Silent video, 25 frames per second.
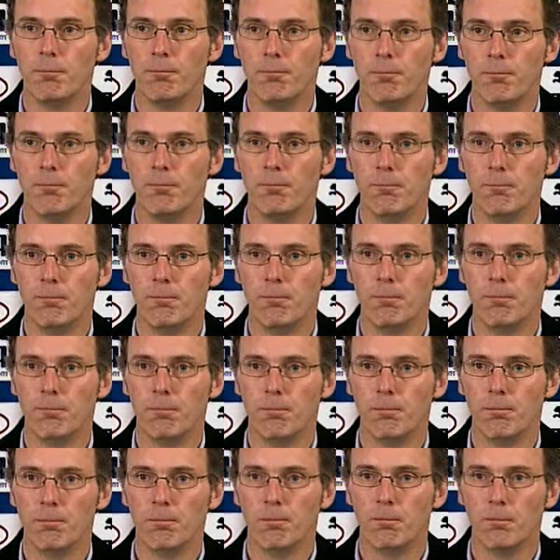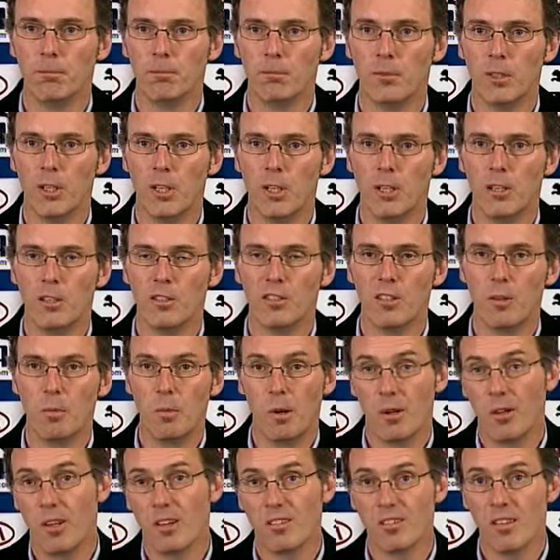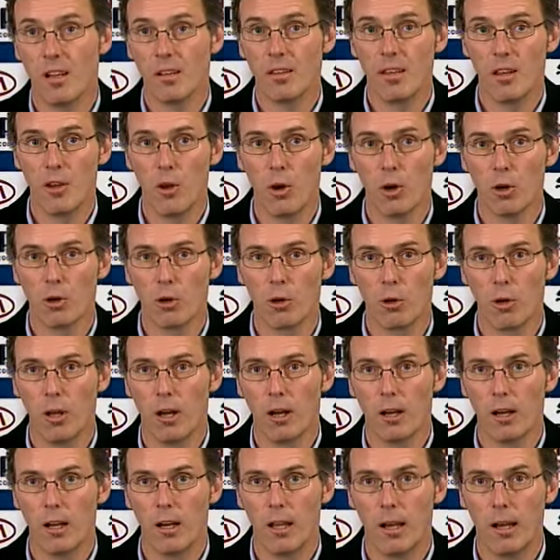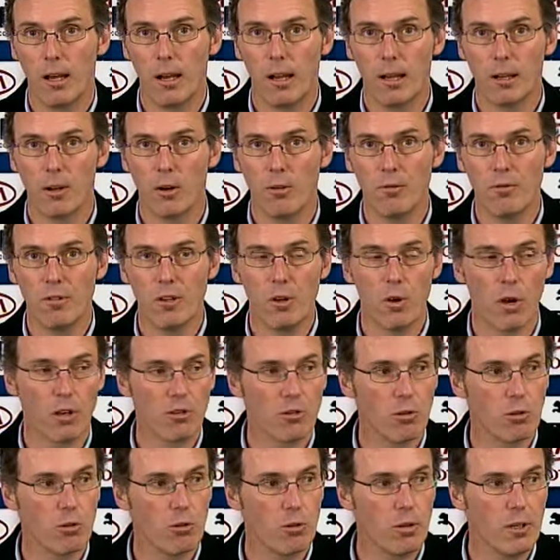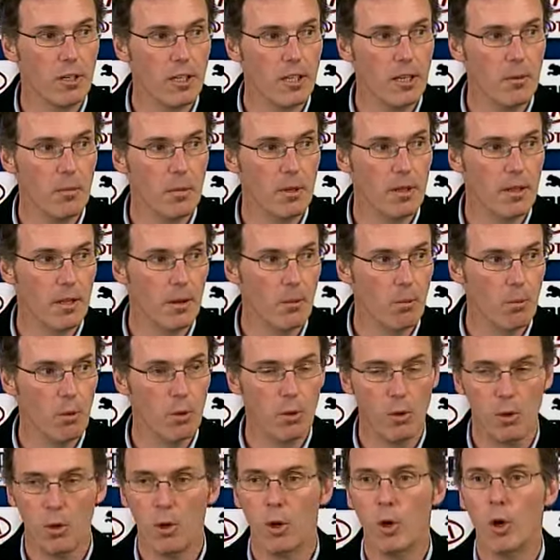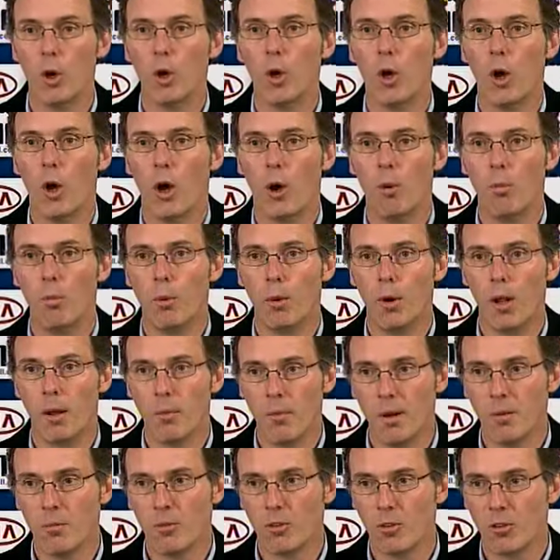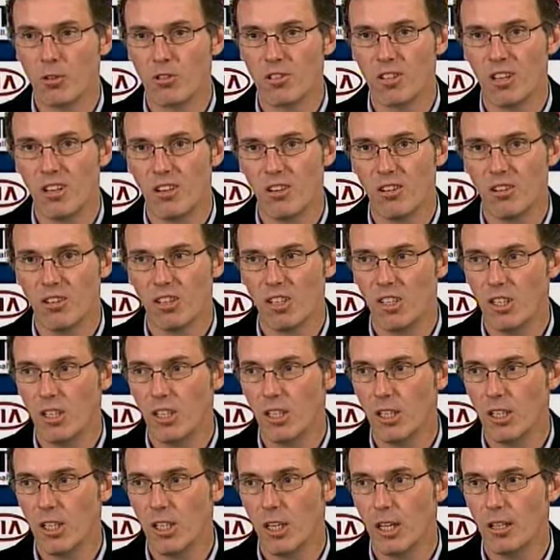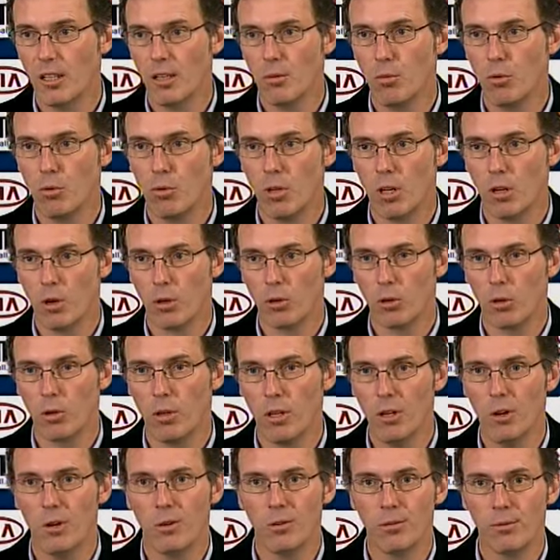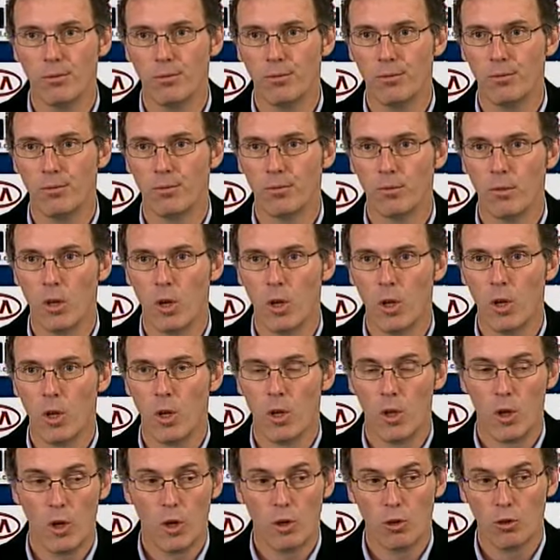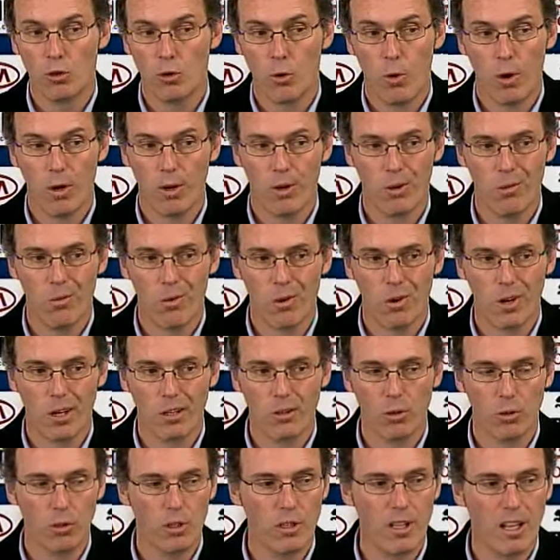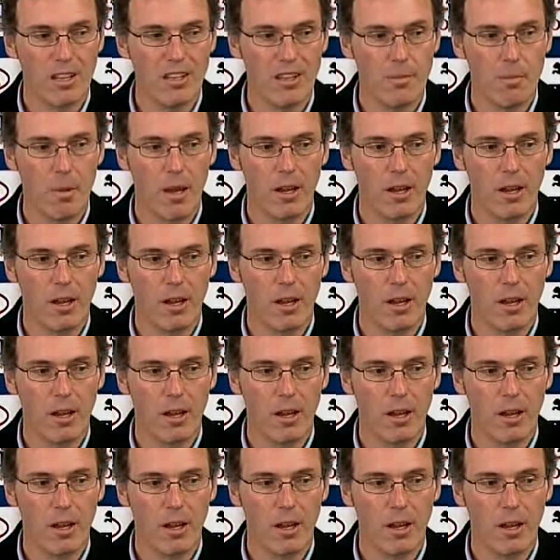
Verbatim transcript: Hmm. C'était pas un hasard d'ailleurs que la, configuration de l'équipe était un peu, un peu la même que celle qui, qui, a débuté contre Lyon. Je crois que bon, quand on est dans des